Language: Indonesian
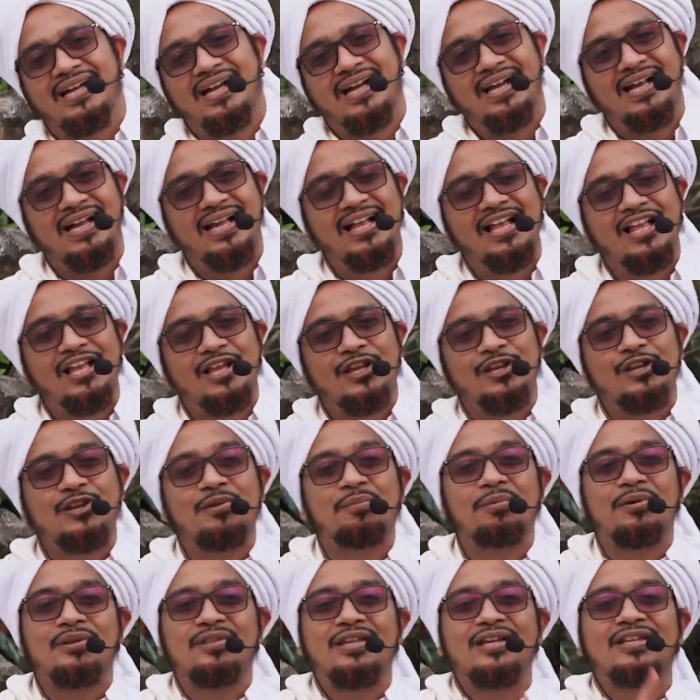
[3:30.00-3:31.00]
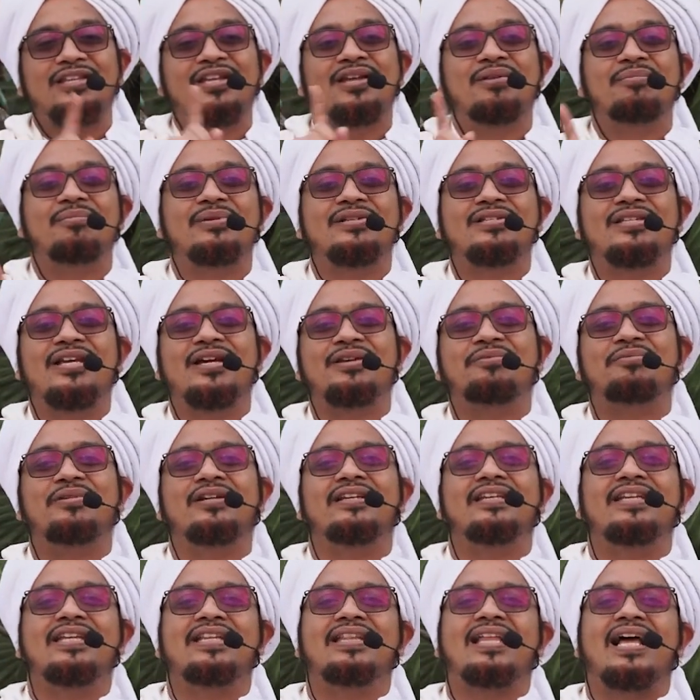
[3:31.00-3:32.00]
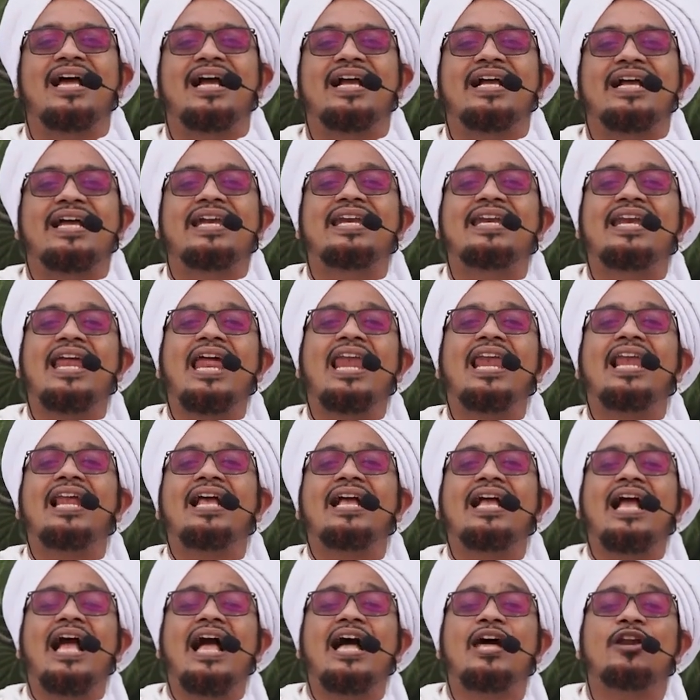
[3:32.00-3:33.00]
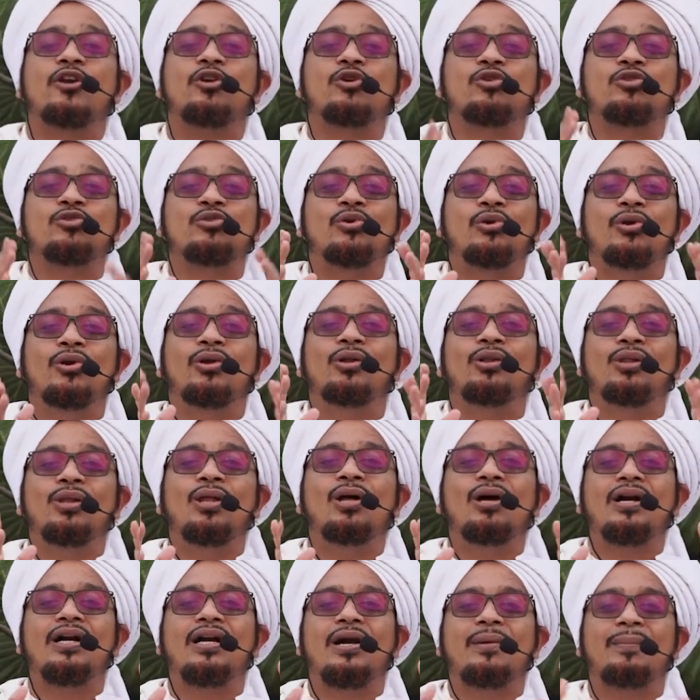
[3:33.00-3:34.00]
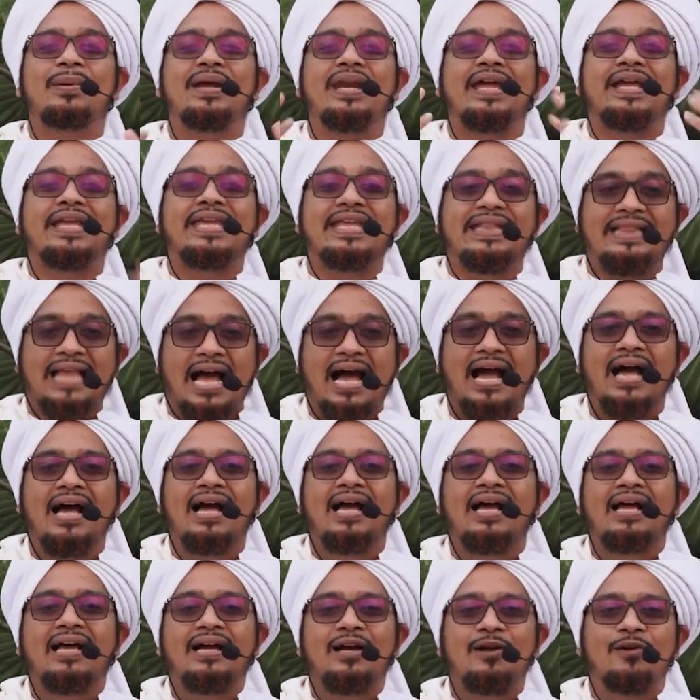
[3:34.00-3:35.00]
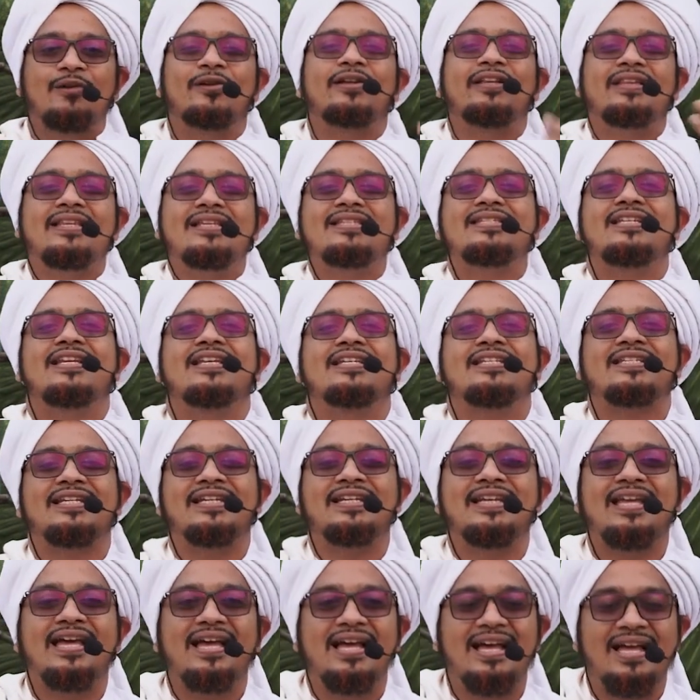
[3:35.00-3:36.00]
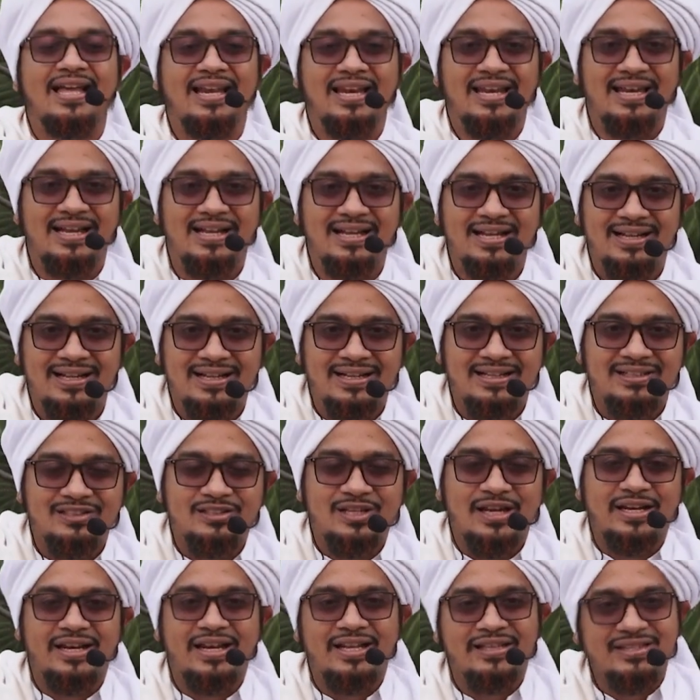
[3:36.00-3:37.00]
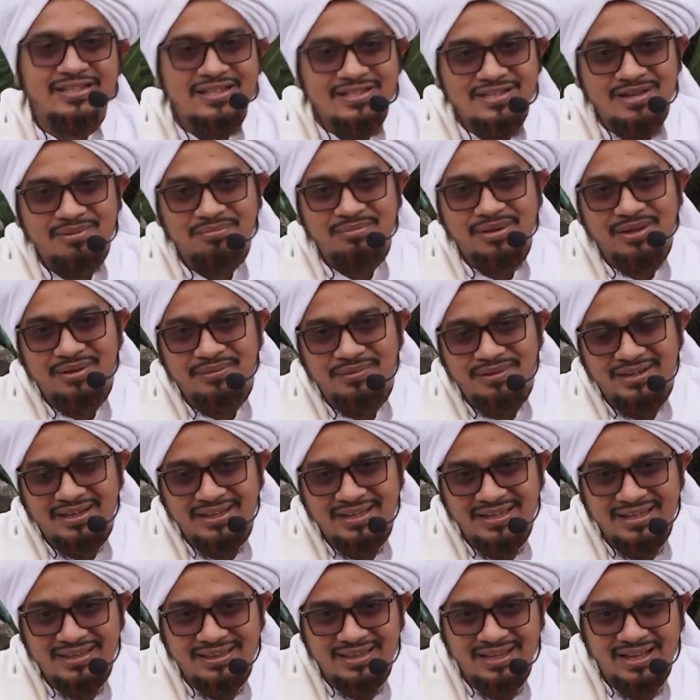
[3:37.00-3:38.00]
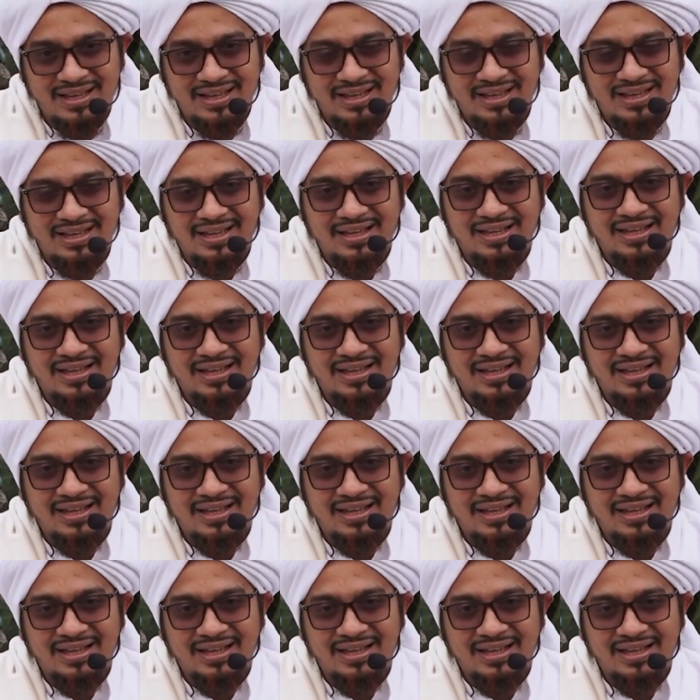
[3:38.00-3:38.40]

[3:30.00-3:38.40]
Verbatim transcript: Hah? Ini pertanyaan besar buat kita. Kenalkah Rasulullah kepada kita? Kalau kita jelas kenal, syariatnya sampai kepada kita.